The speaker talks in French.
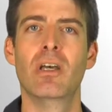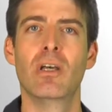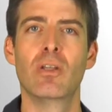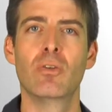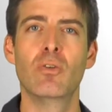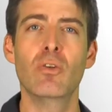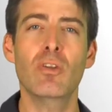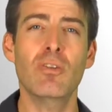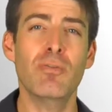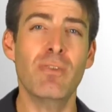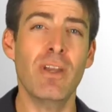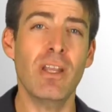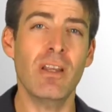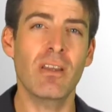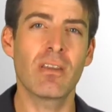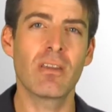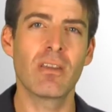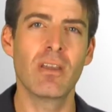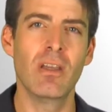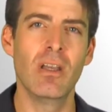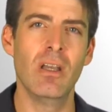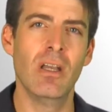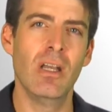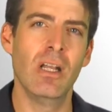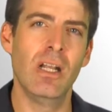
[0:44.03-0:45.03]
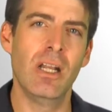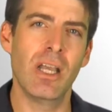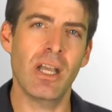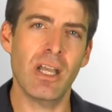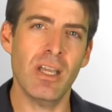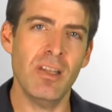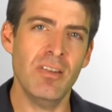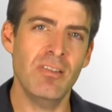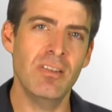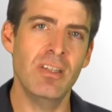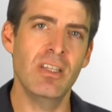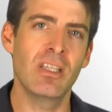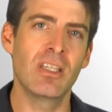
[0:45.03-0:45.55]
De ce fait, les
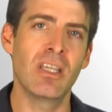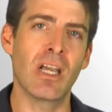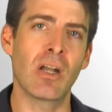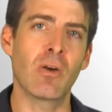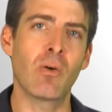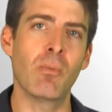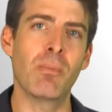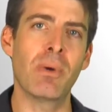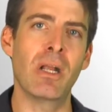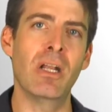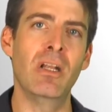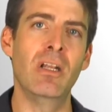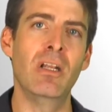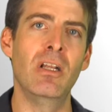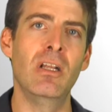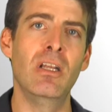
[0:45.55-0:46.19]
récits qui accompagnent